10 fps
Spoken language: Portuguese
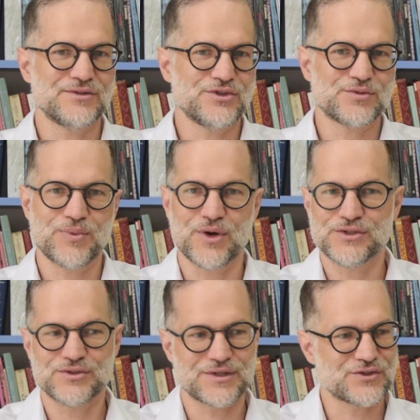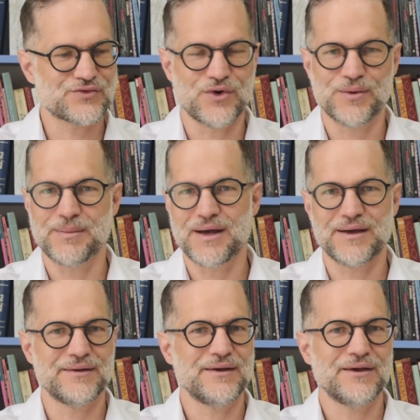A gente pode
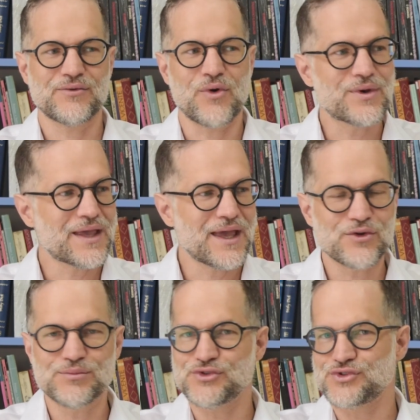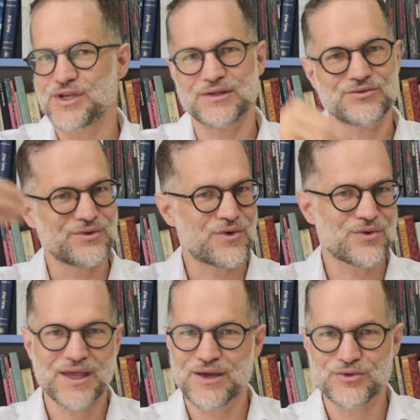transformar qualquer objeto em
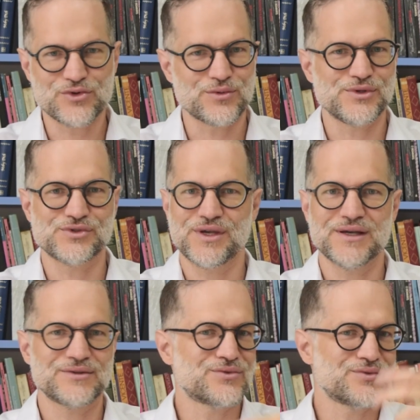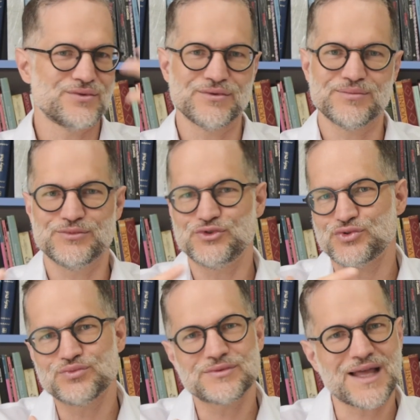qualquer outro objeto,
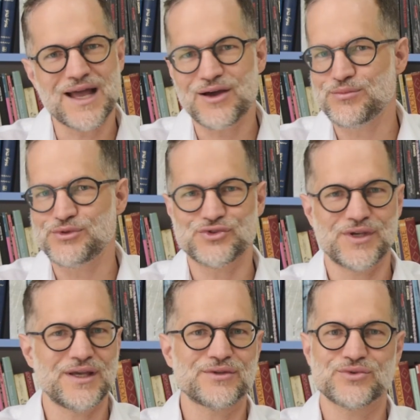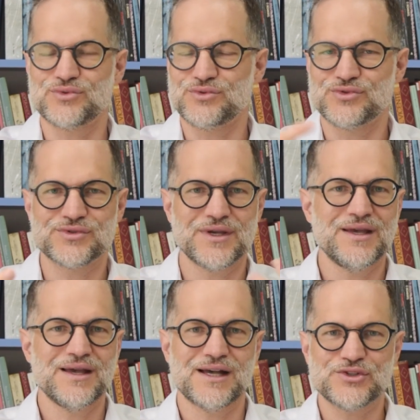juntar objetos.
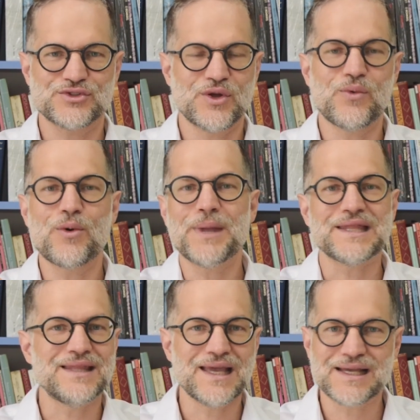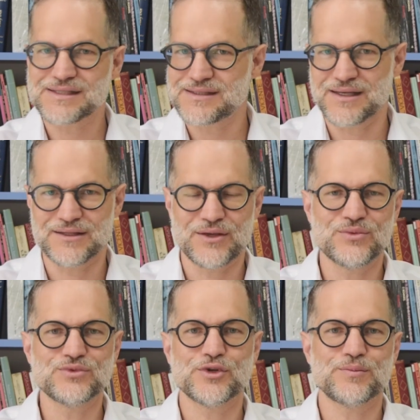A gente não obedece a
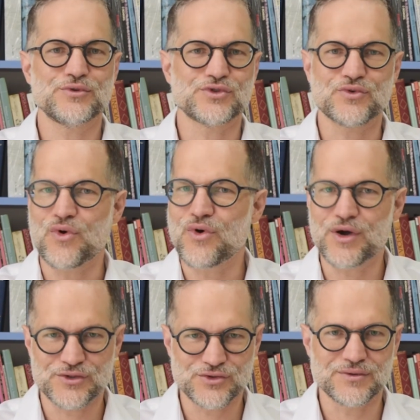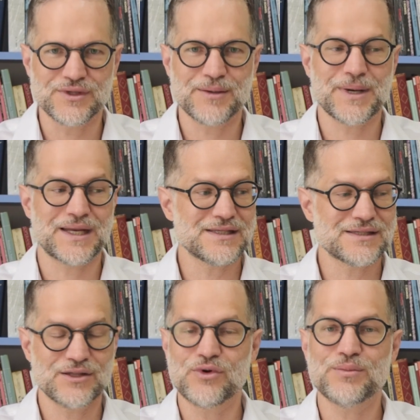nenhum tipo de código, né?
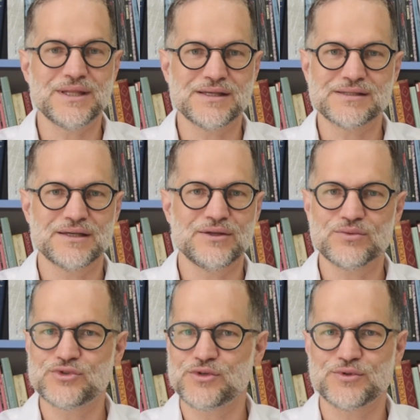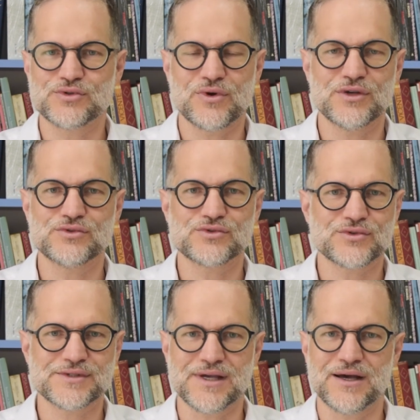parece não obedecer a nenhum tipo de código
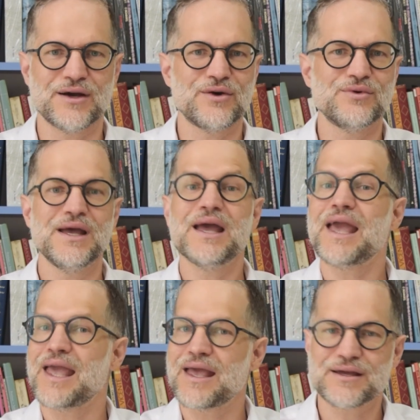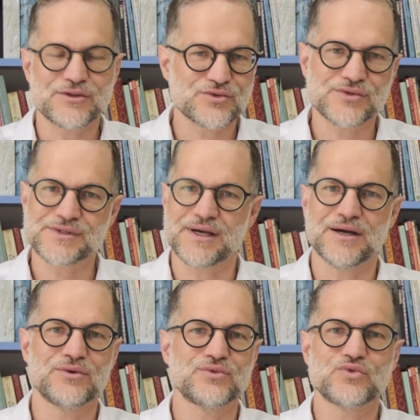social, regra
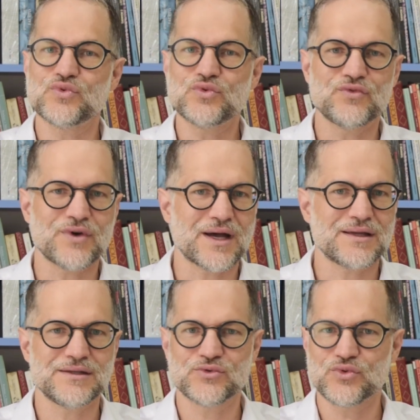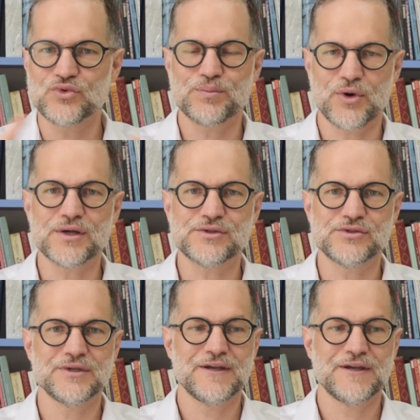social, tudo vale, tudo pode.